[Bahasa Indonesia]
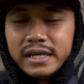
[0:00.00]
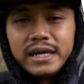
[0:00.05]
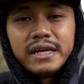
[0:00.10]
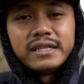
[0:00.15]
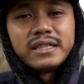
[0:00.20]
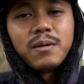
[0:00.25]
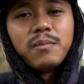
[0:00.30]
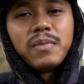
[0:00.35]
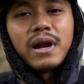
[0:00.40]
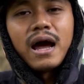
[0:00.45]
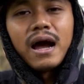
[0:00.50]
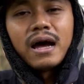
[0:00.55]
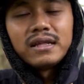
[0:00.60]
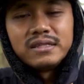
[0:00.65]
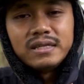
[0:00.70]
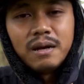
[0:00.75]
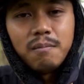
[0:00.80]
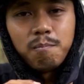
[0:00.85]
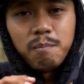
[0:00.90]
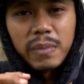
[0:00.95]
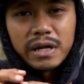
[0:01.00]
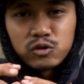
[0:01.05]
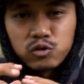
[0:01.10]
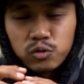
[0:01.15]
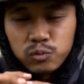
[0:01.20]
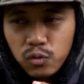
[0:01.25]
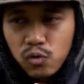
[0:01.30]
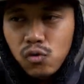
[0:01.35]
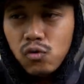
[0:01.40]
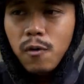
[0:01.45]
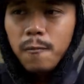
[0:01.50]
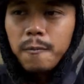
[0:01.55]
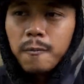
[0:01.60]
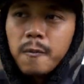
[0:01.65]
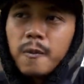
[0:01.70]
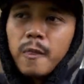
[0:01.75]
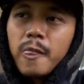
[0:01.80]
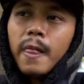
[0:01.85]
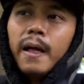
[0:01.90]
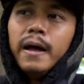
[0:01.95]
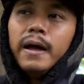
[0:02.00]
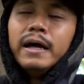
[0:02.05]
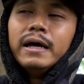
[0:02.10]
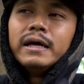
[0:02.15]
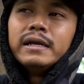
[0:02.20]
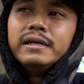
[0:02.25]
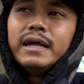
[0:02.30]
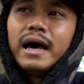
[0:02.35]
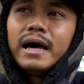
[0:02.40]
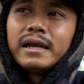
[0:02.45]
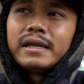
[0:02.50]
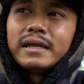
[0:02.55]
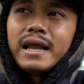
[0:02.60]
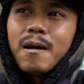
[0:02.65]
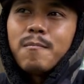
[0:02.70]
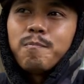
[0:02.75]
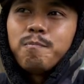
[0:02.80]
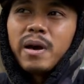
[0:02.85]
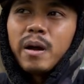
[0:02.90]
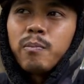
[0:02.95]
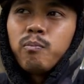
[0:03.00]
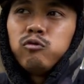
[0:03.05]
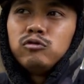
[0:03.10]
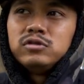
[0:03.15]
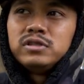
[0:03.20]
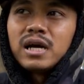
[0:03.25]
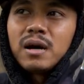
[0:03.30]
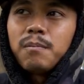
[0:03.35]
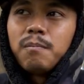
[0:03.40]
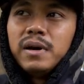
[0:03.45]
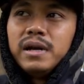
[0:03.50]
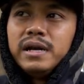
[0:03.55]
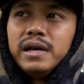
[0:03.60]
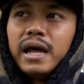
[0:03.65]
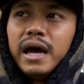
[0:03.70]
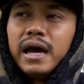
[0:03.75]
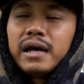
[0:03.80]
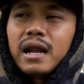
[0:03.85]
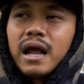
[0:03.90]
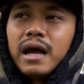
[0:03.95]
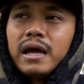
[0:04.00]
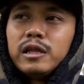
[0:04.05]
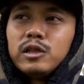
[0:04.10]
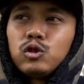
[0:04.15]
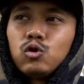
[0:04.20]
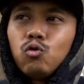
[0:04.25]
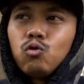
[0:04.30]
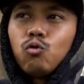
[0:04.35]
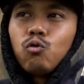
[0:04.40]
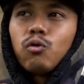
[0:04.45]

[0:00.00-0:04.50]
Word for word: Jadi kita berangkat jam 4 subuh dan nyampe puncak bendera itu